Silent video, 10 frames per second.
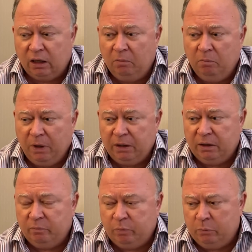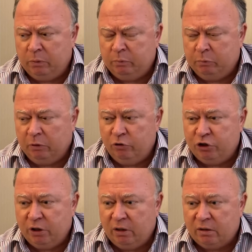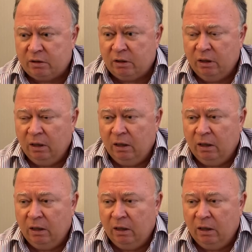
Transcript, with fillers: компания получается.